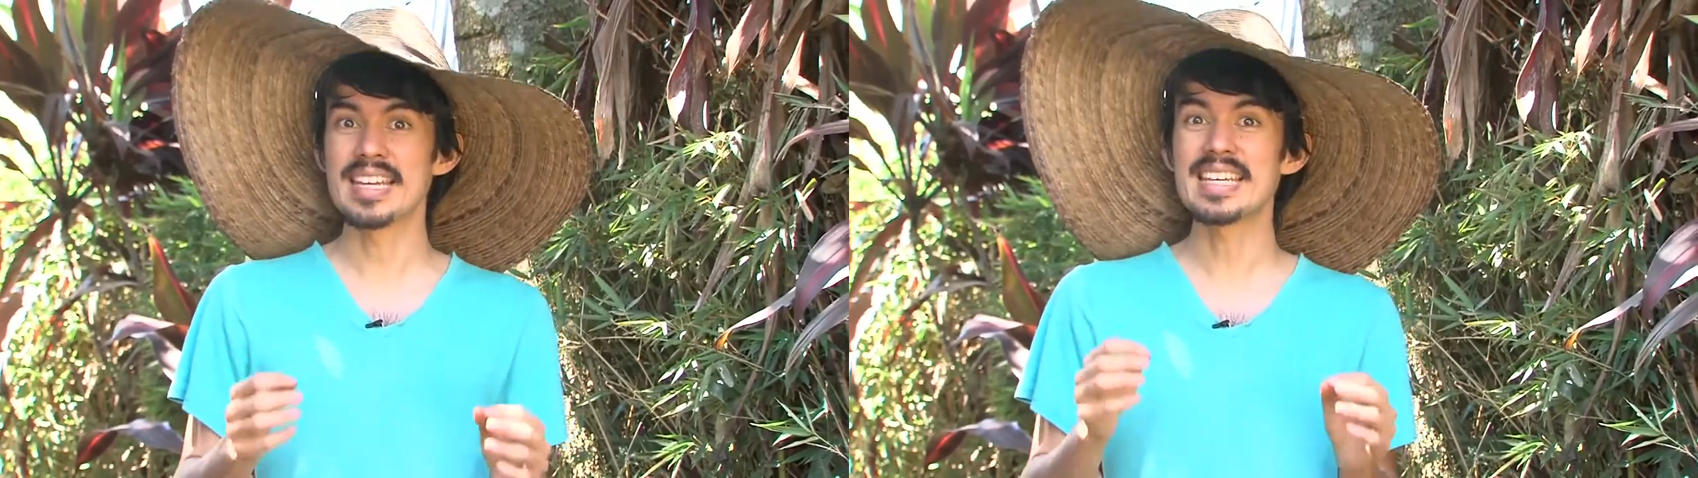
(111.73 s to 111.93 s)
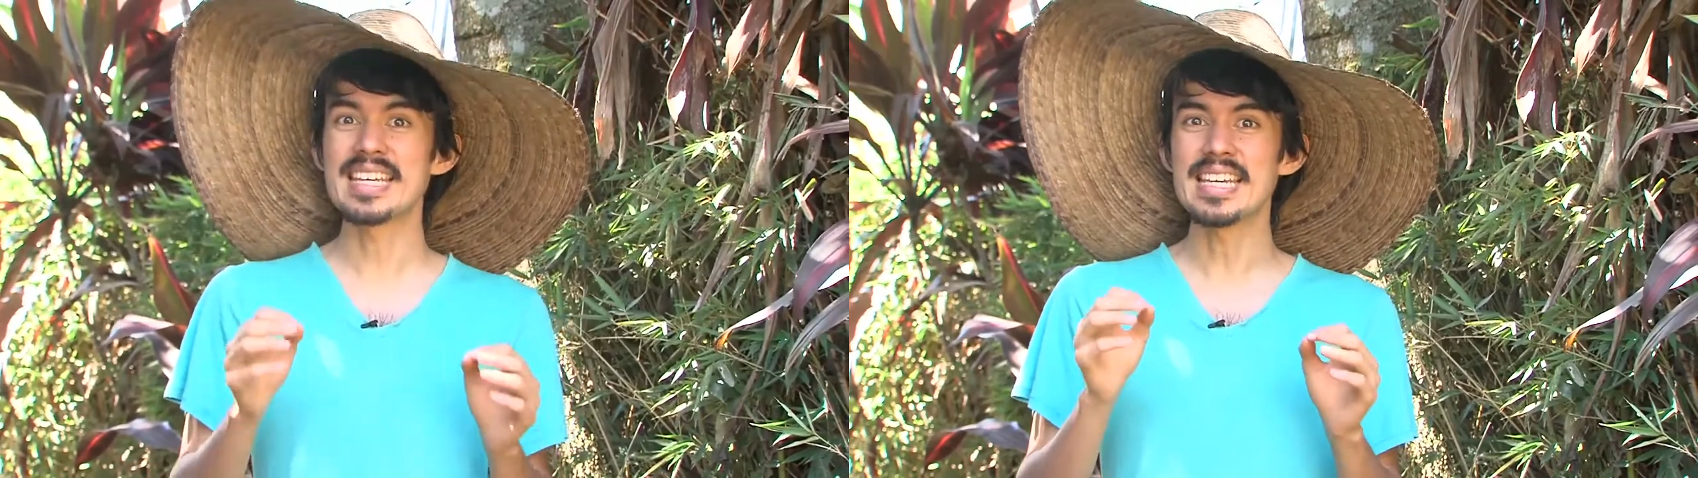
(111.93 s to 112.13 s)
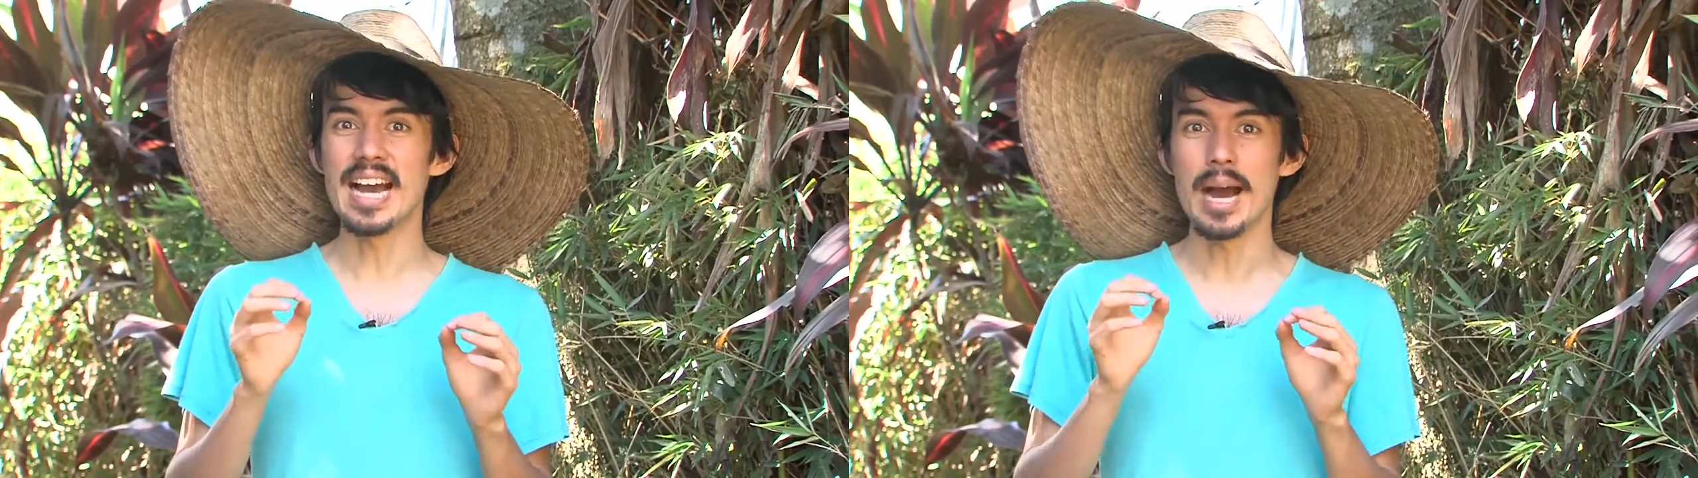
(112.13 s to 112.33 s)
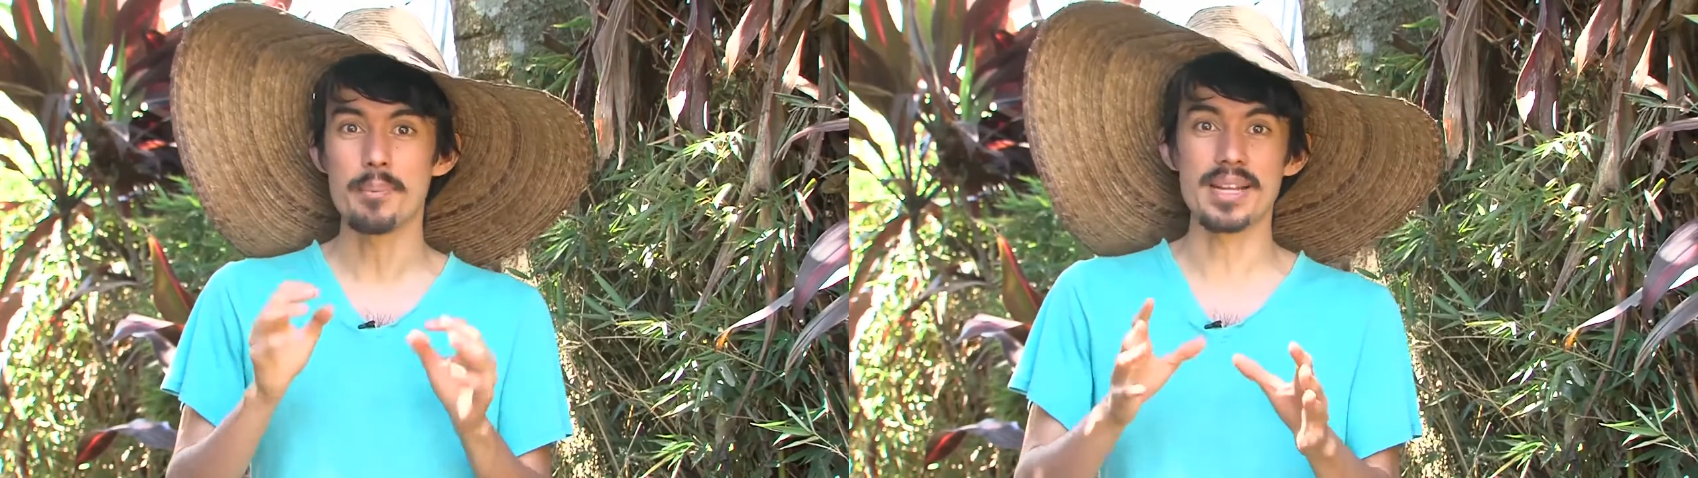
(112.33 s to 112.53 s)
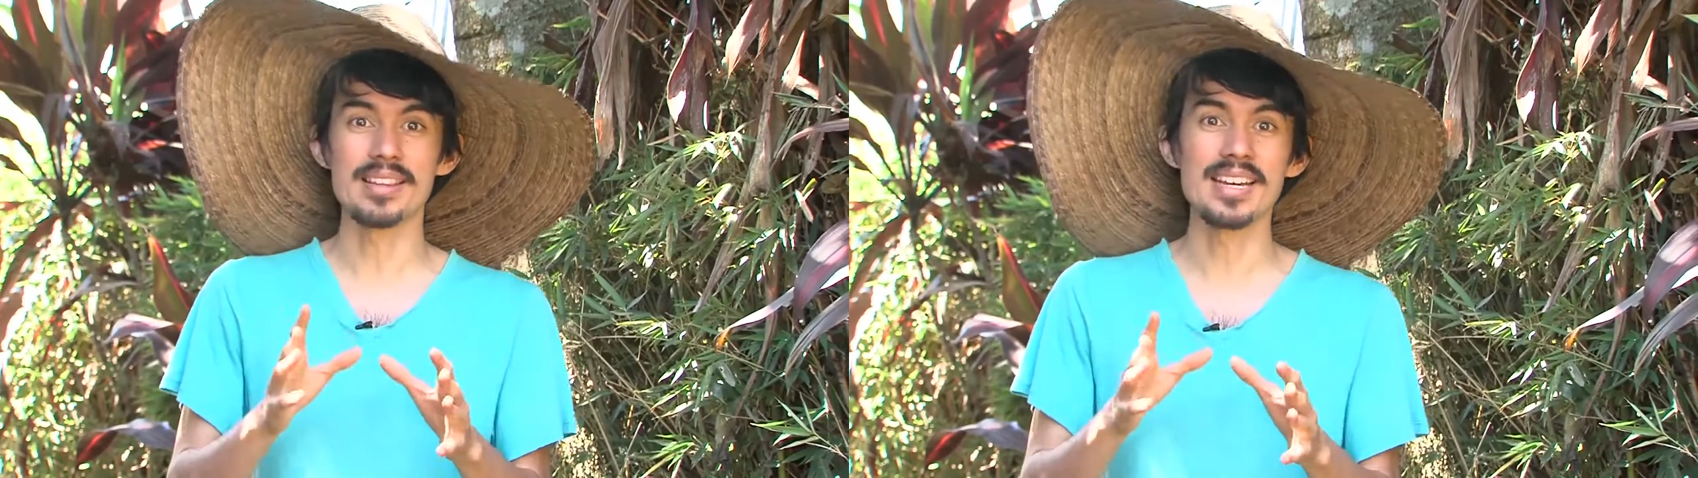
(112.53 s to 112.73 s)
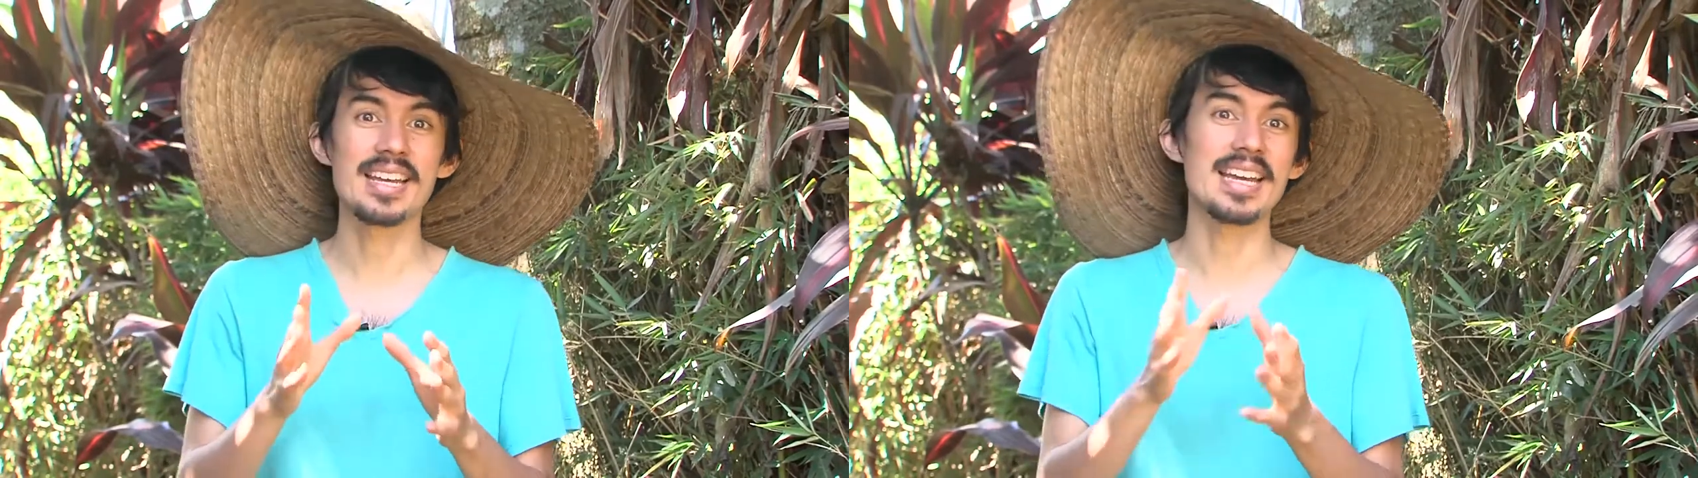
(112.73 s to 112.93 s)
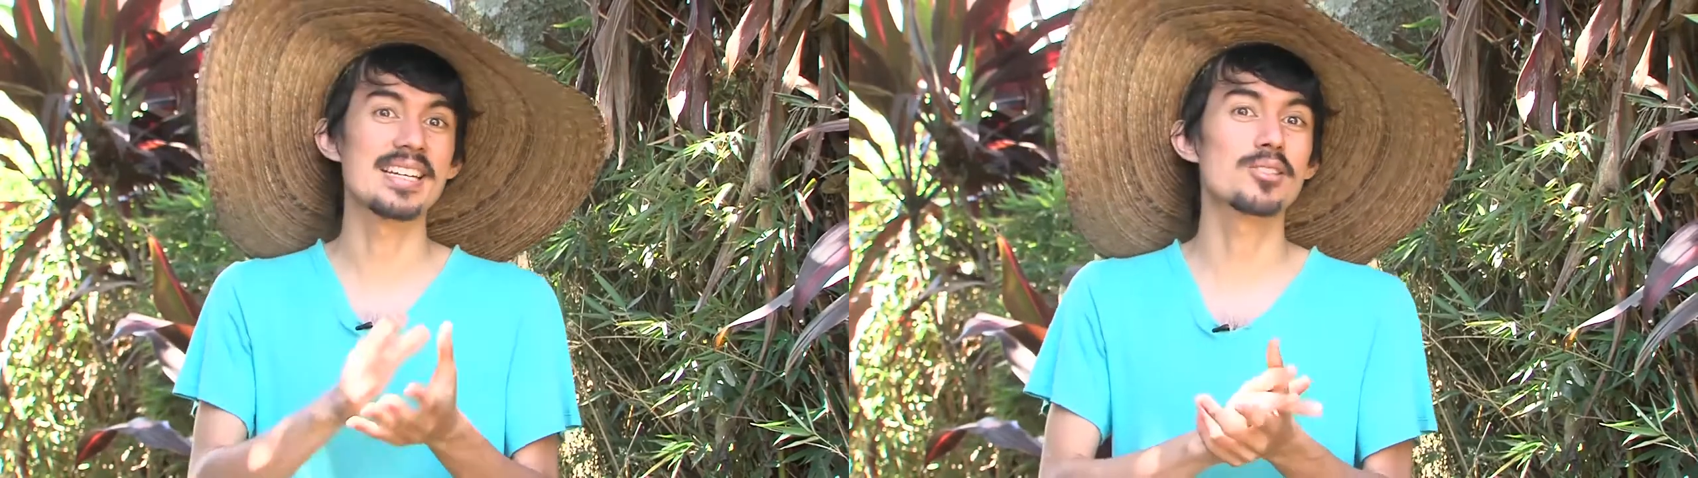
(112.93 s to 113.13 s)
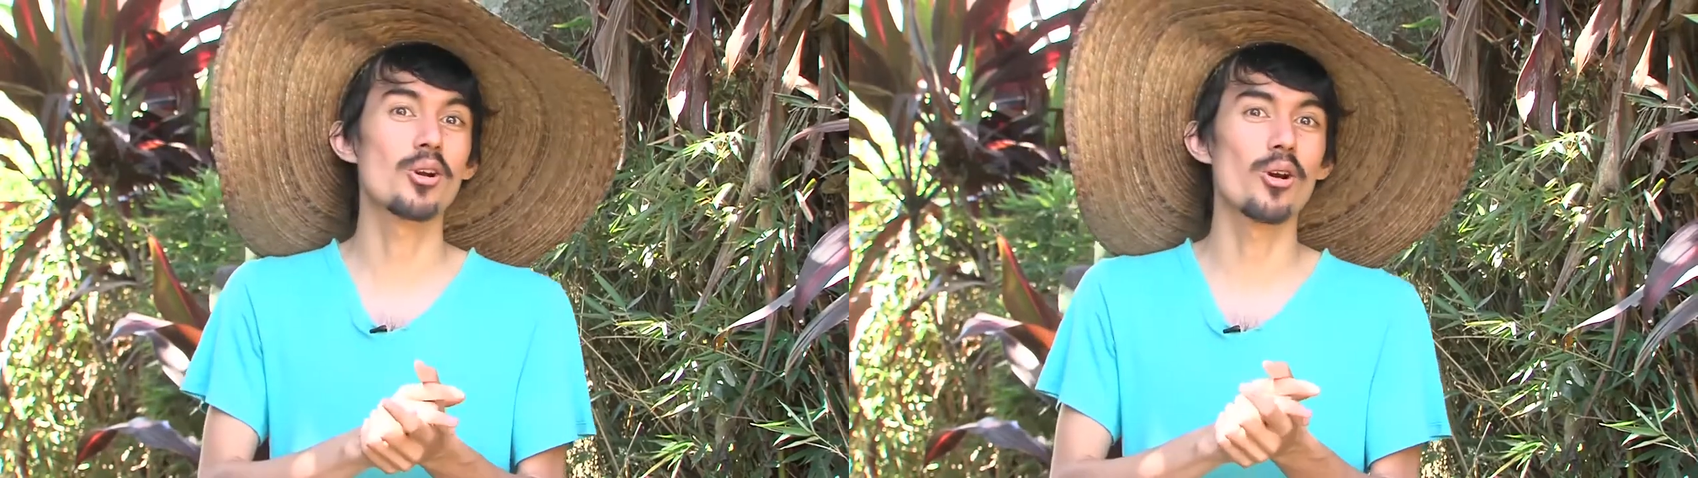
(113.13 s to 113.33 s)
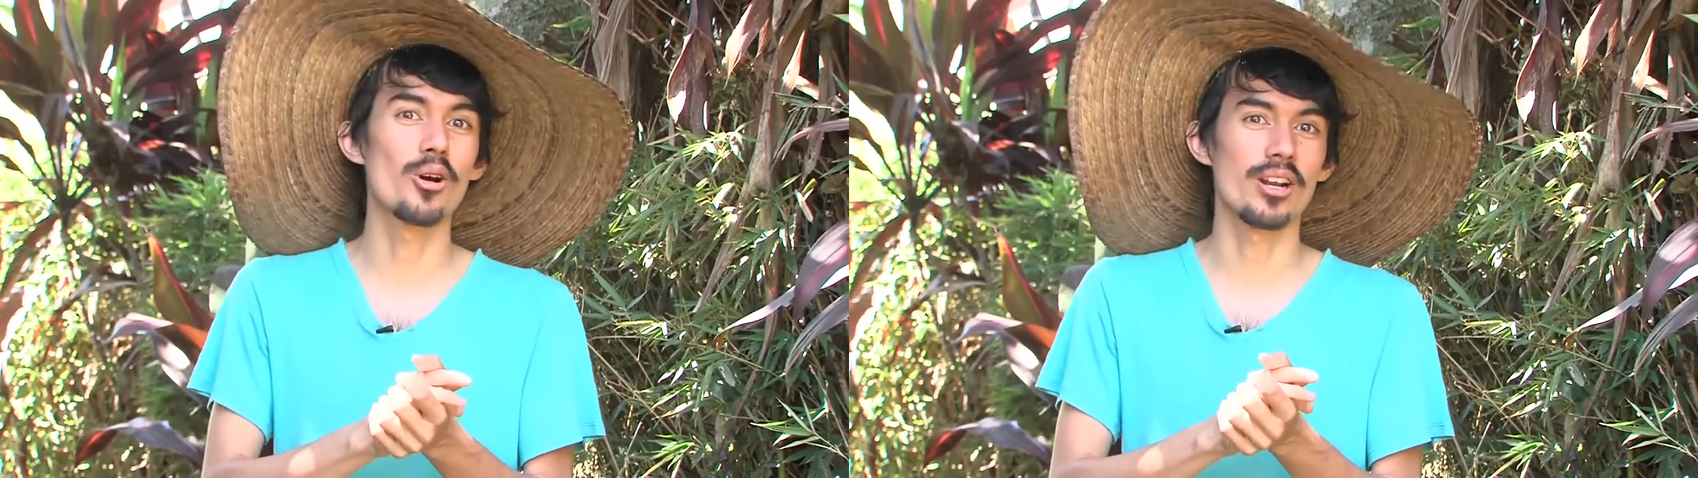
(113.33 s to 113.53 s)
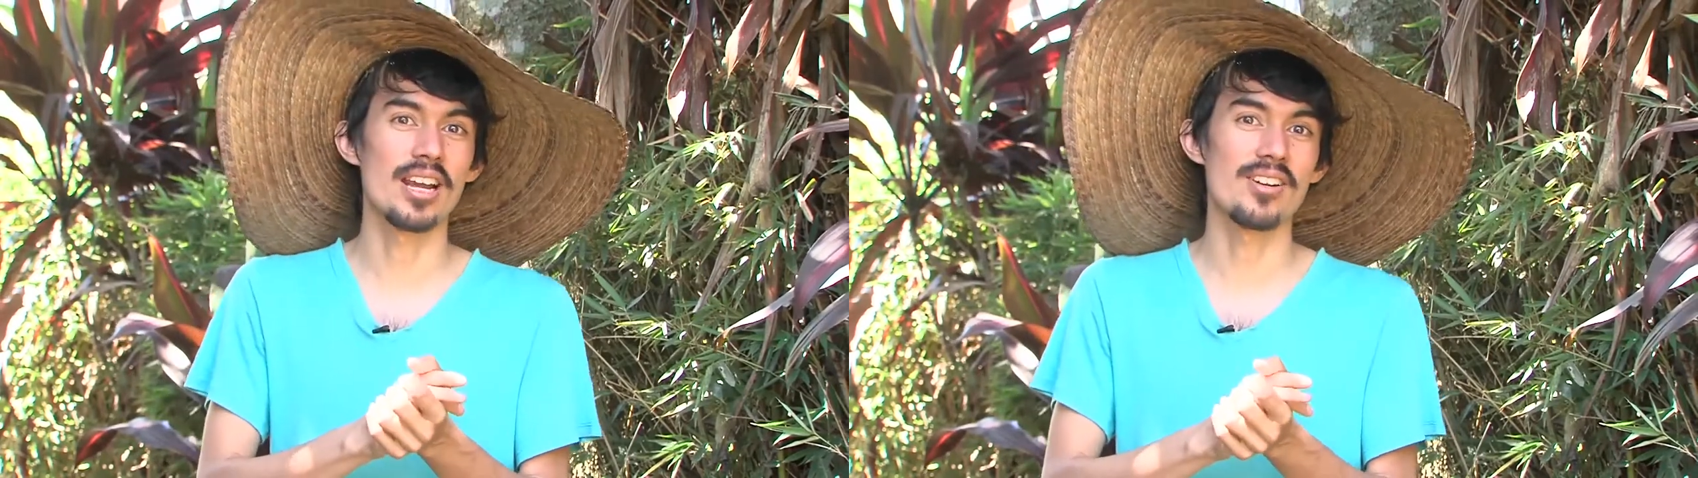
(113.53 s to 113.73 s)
y aprender que ese olor